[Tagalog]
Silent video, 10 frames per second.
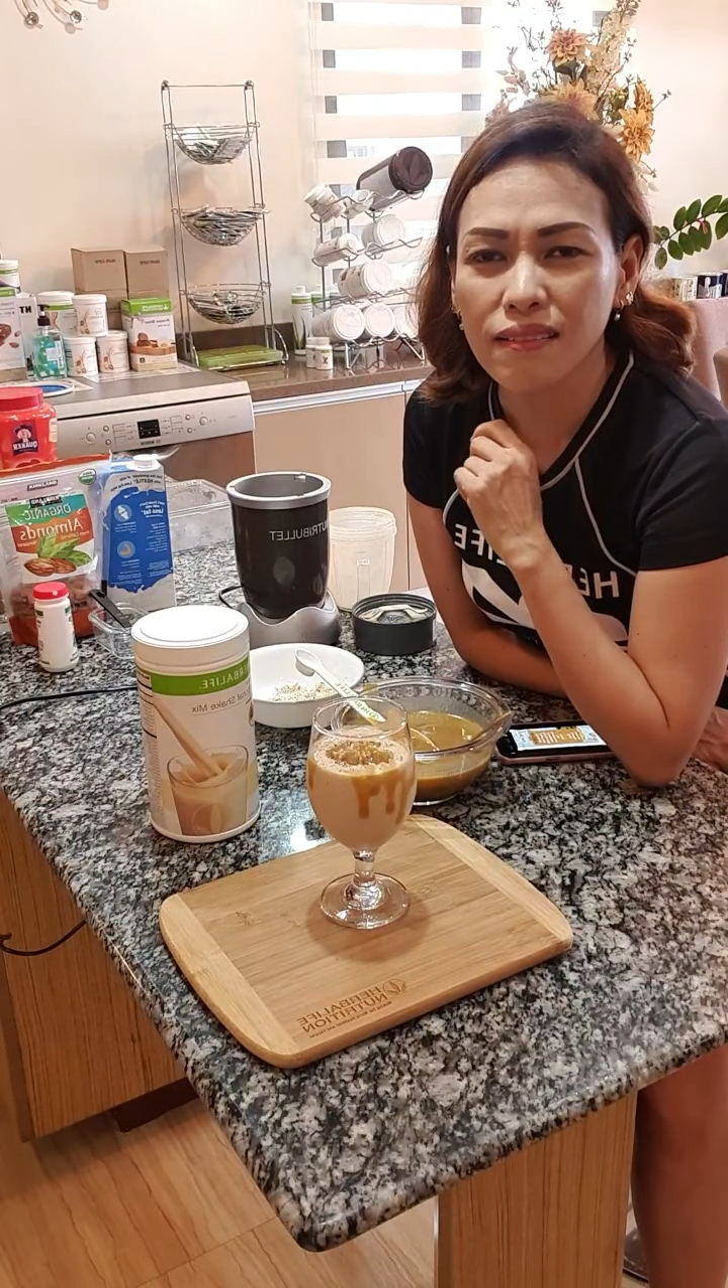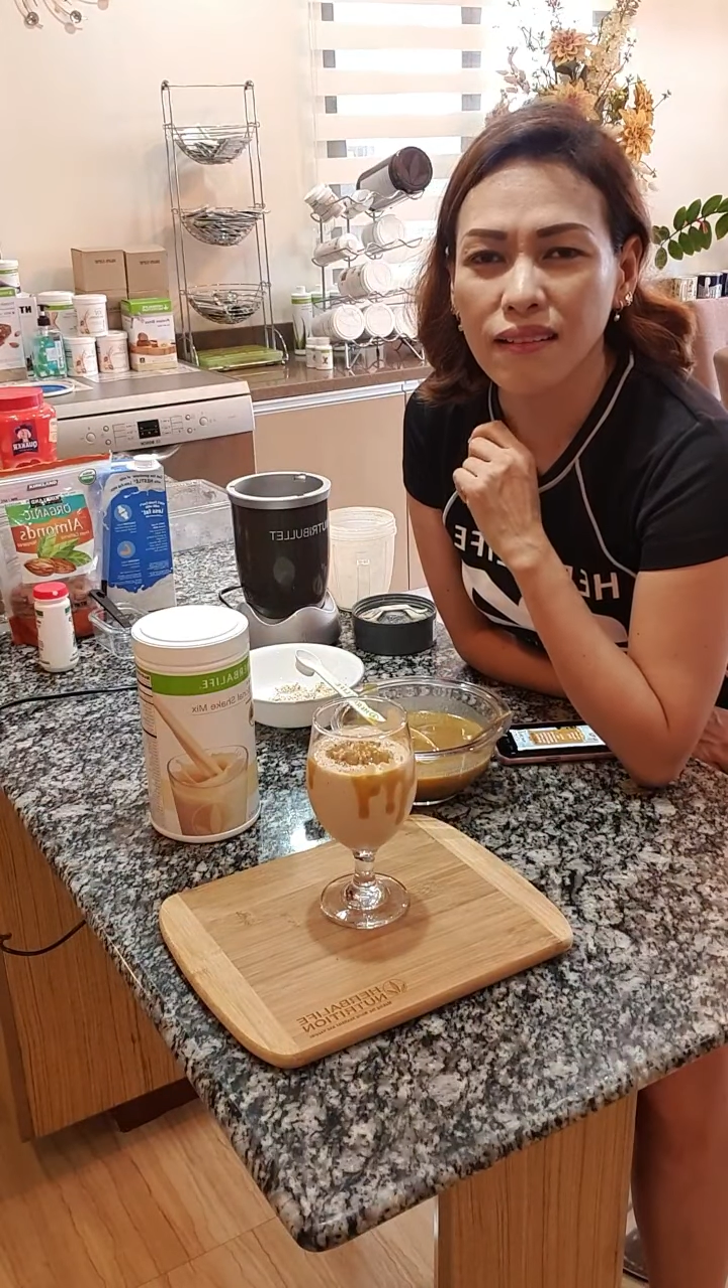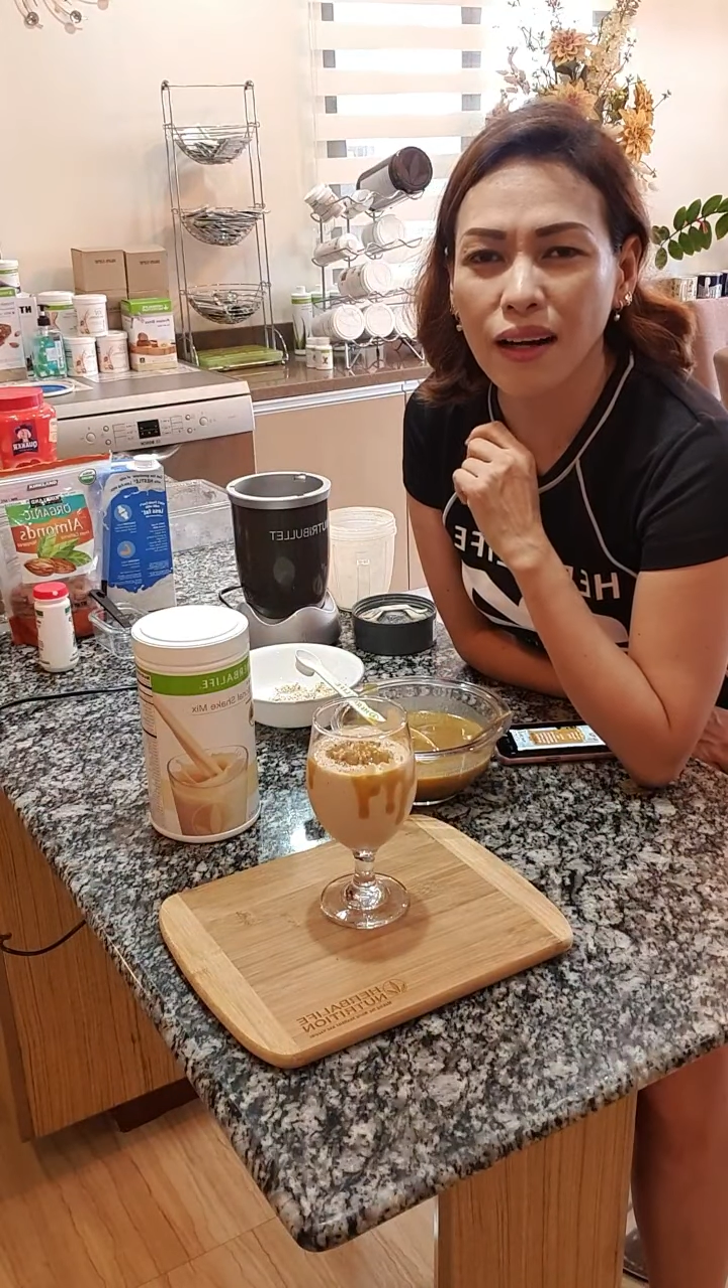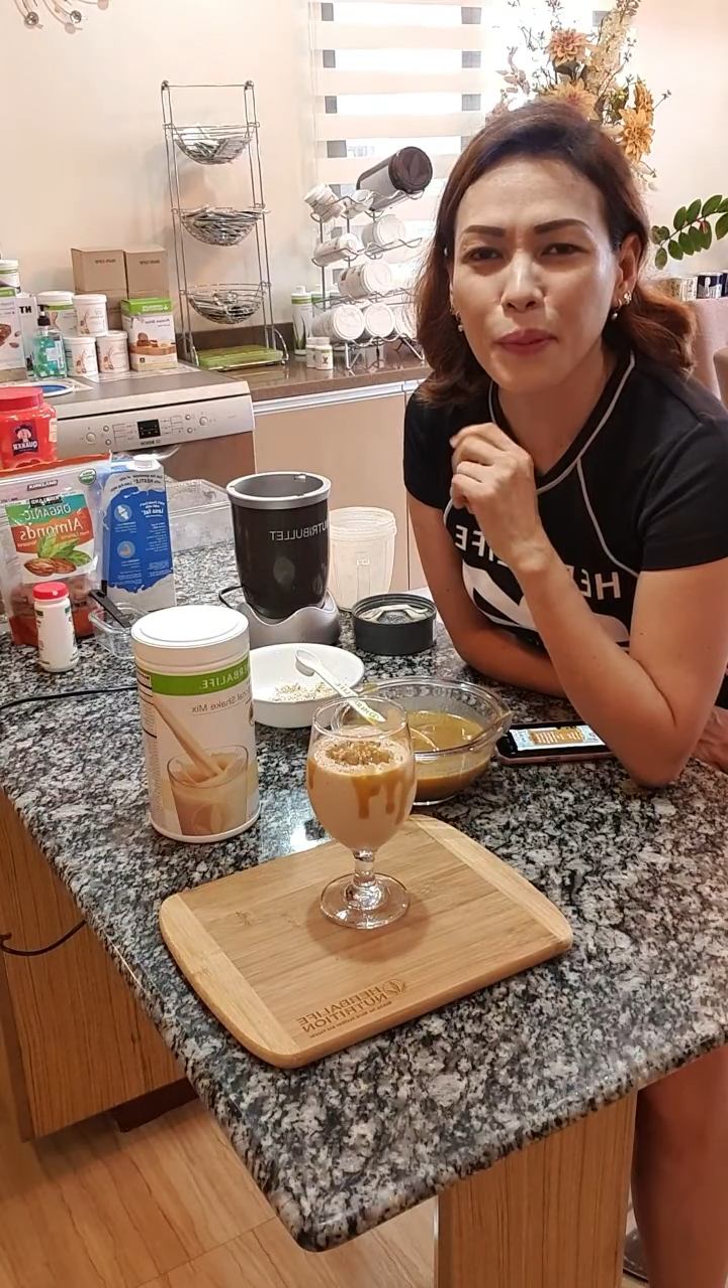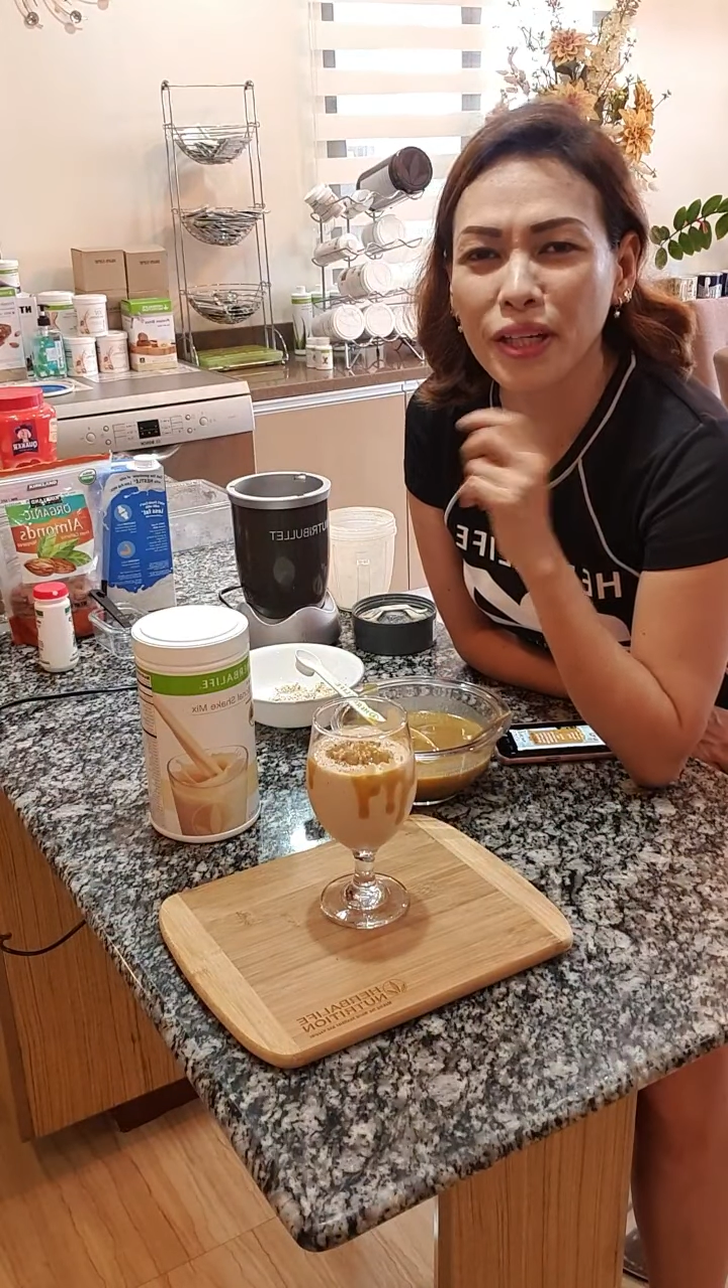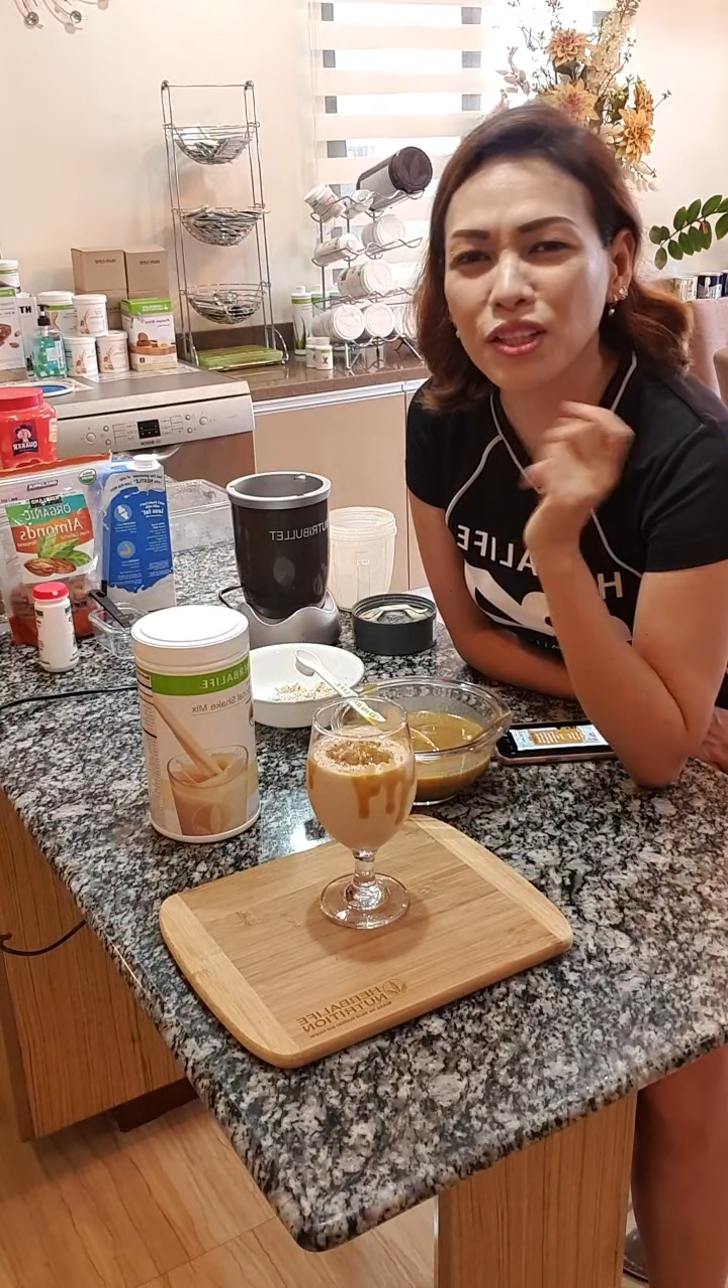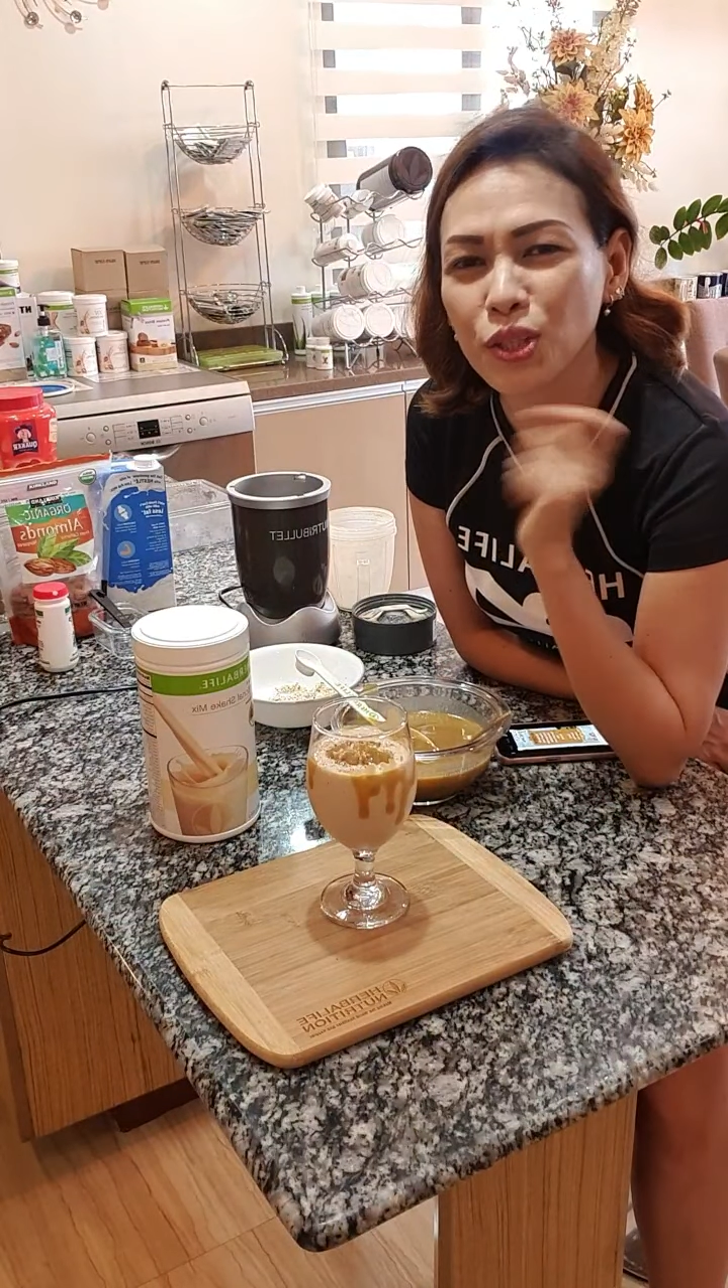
na may